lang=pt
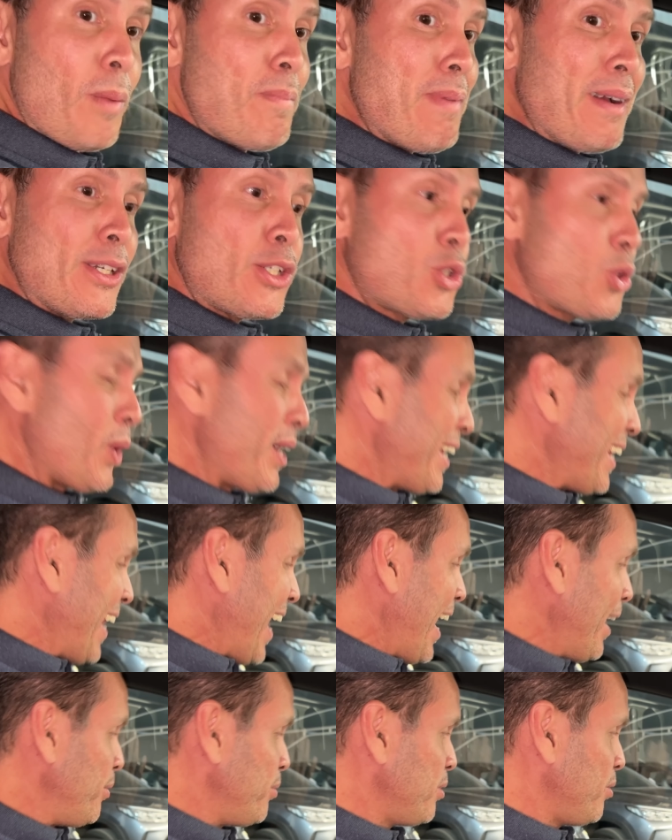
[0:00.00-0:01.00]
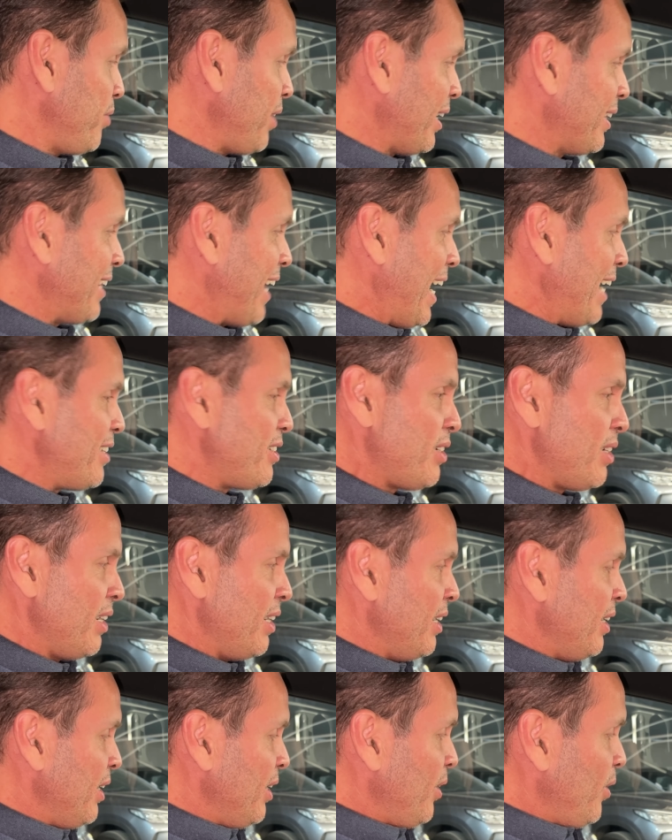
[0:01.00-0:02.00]
apaixonado, de verdade.
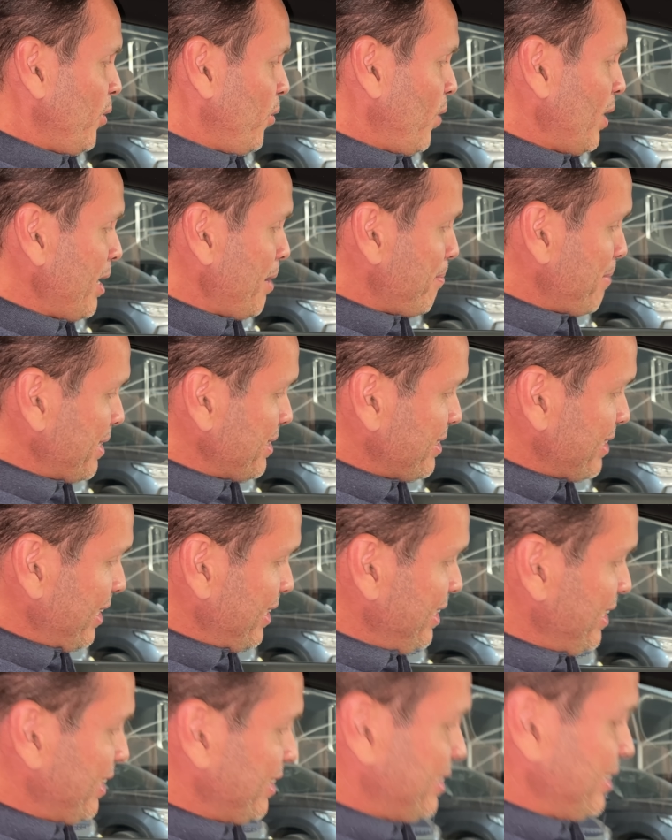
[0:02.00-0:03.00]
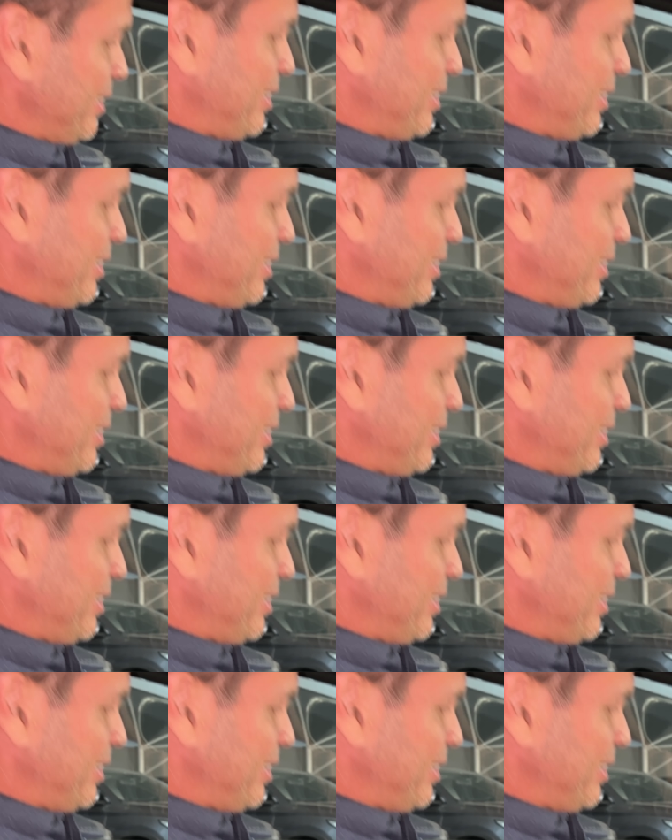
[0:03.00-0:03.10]
Olha a maçaneta,